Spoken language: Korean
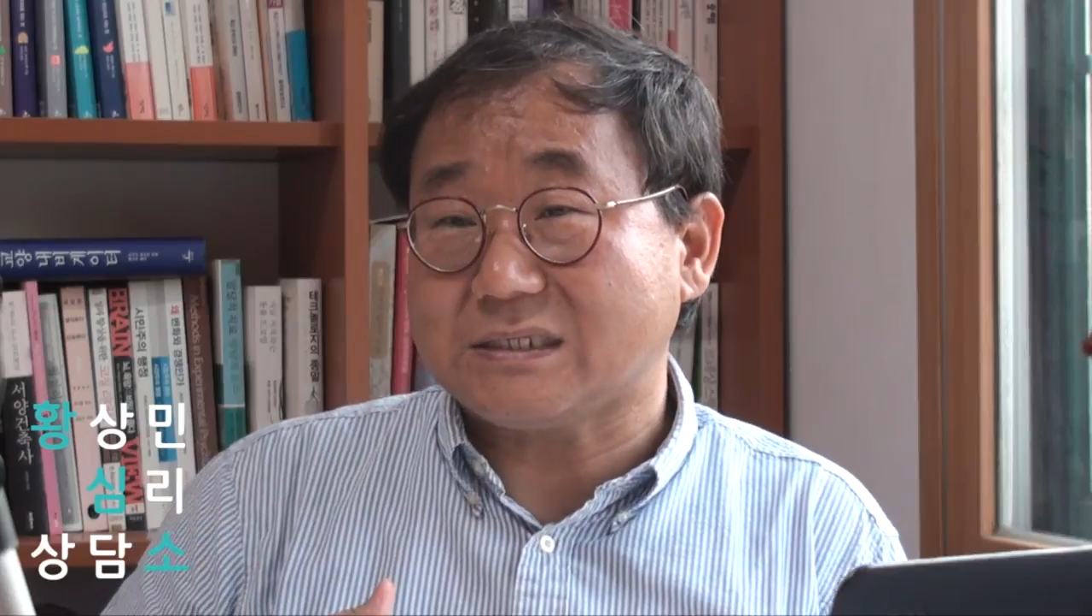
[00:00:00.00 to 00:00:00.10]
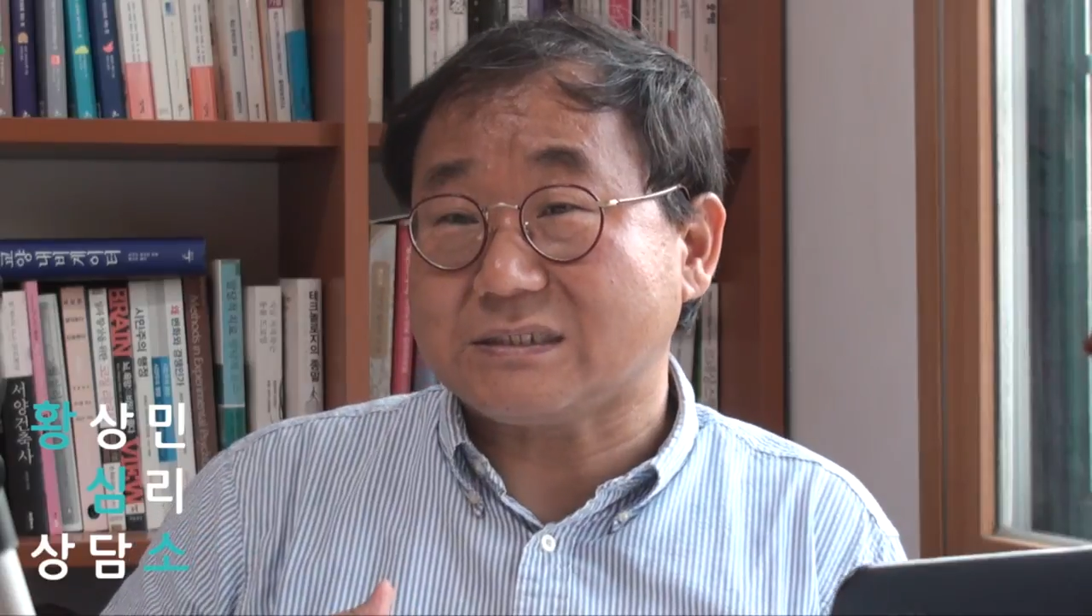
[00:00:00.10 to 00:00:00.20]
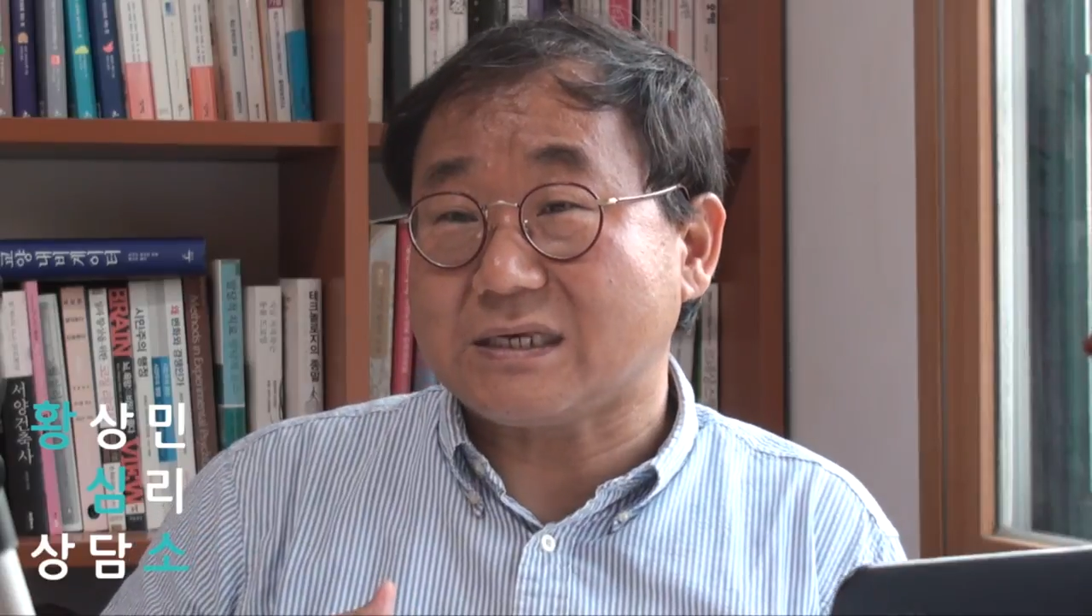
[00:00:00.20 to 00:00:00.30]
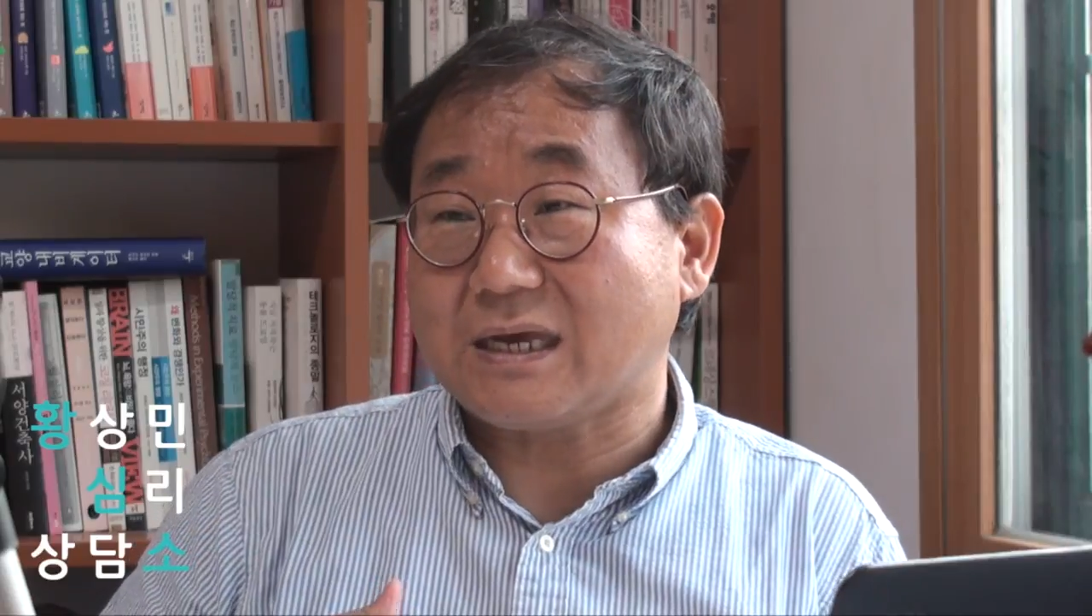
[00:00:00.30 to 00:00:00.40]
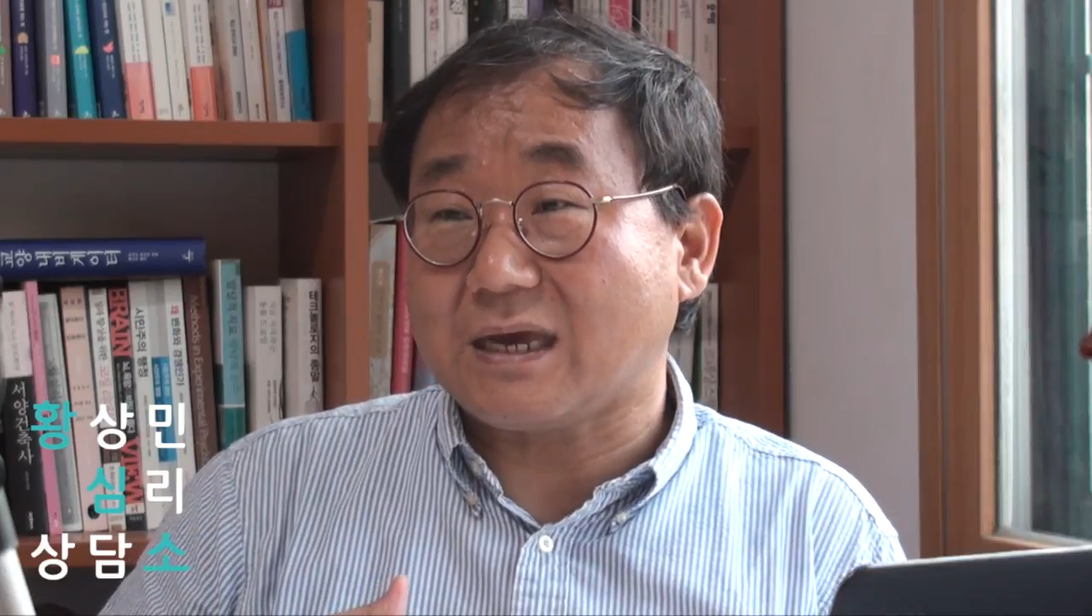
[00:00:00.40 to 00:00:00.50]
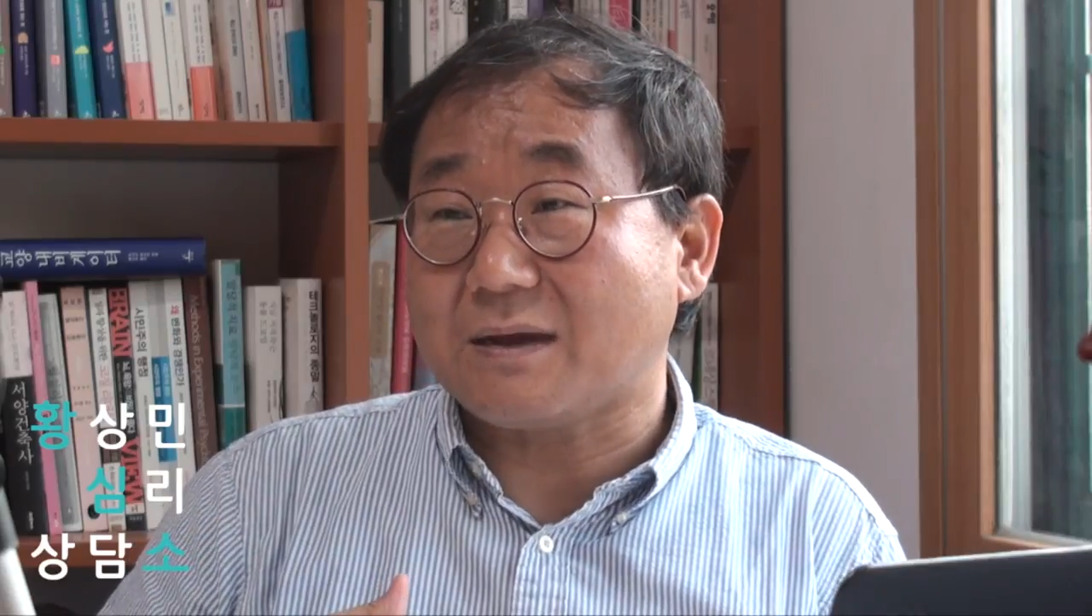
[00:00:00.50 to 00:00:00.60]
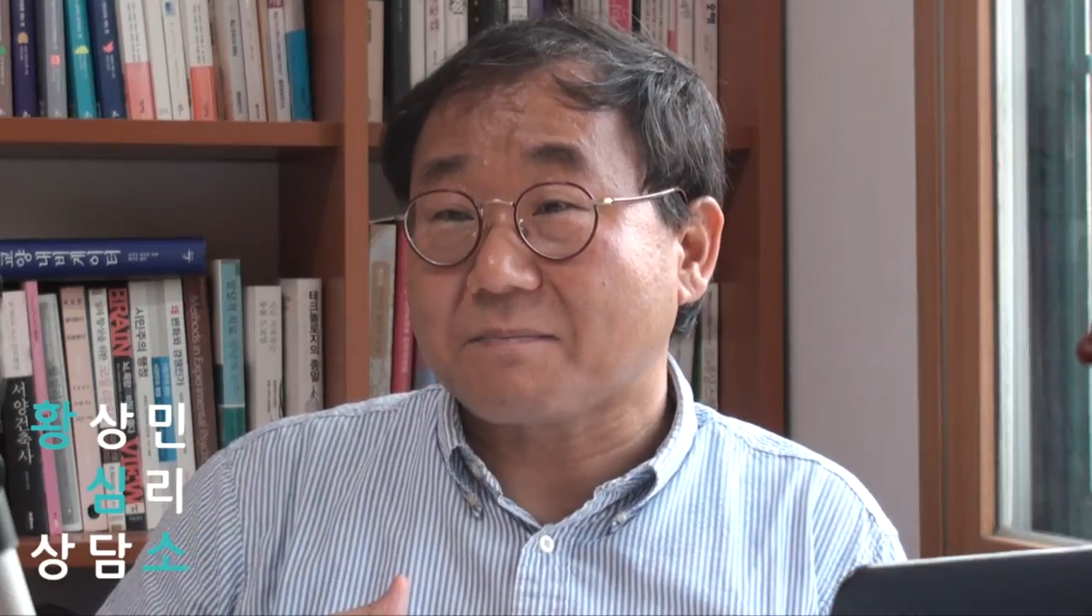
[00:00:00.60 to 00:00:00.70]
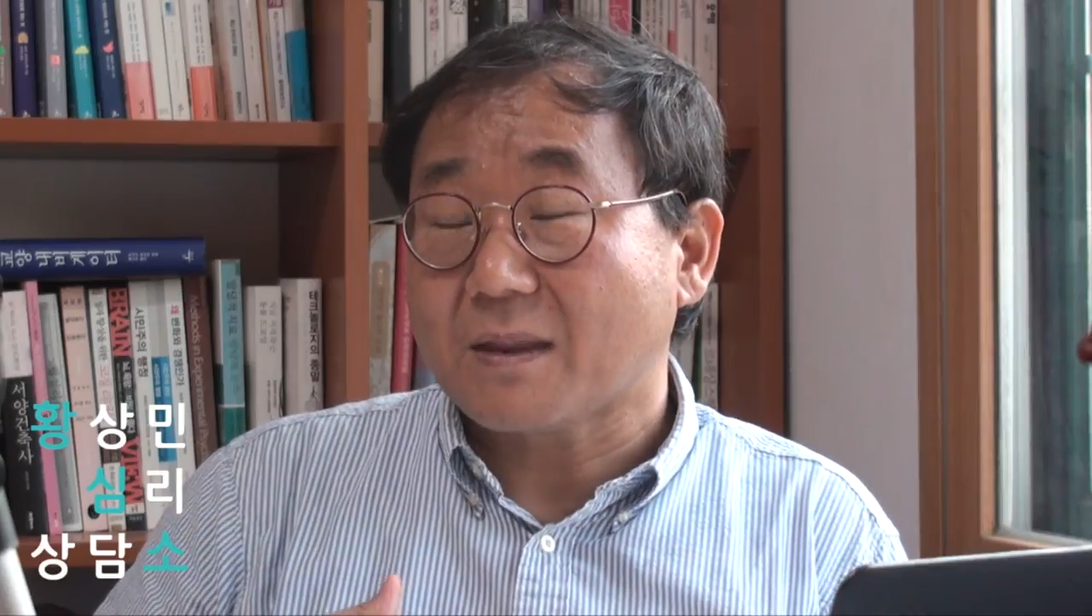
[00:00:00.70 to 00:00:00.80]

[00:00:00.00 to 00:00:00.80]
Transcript: 이제